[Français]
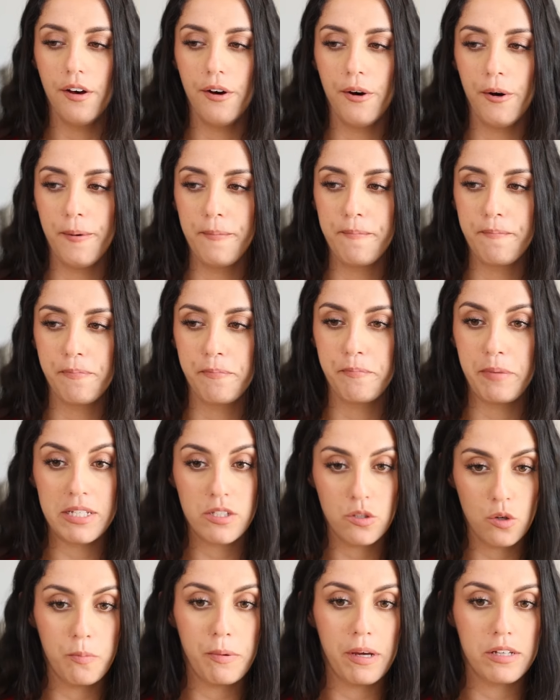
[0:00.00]
Euh,
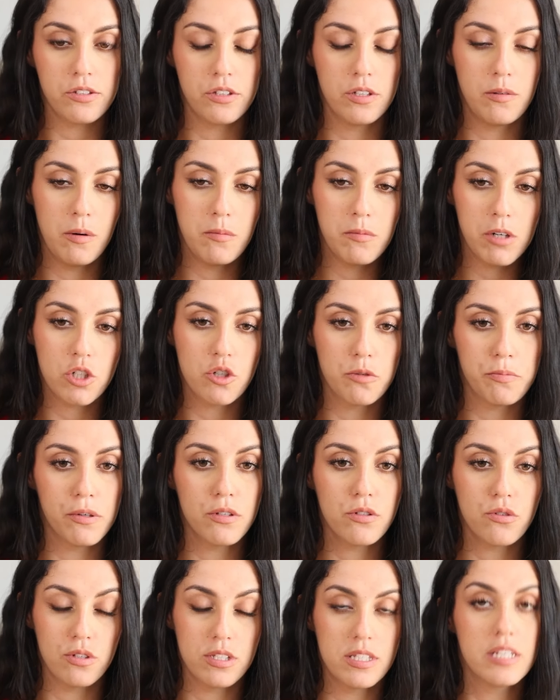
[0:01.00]
parce que personnellement, moi je
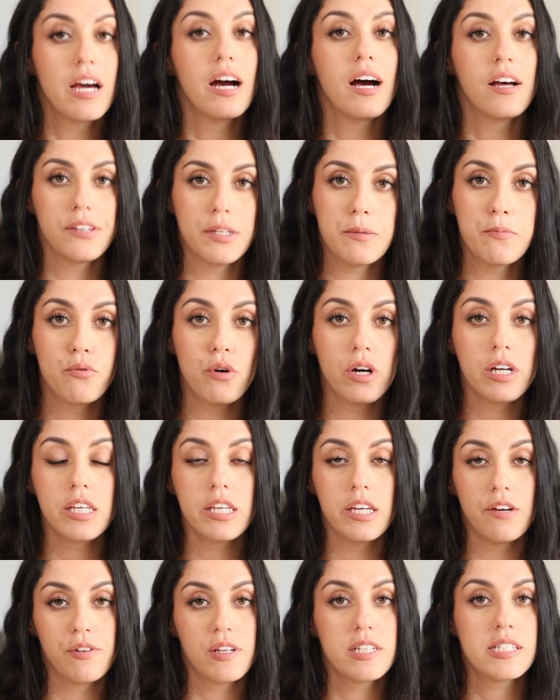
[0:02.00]
pense que c'est un des points
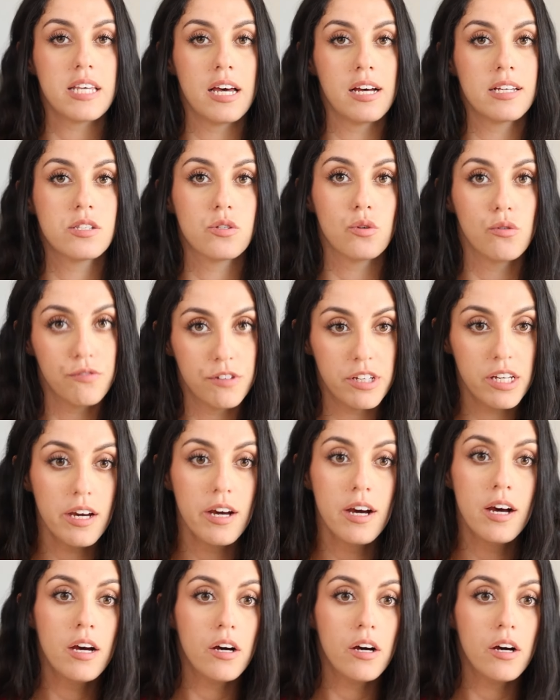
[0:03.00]
qui a fait que ça a sauvé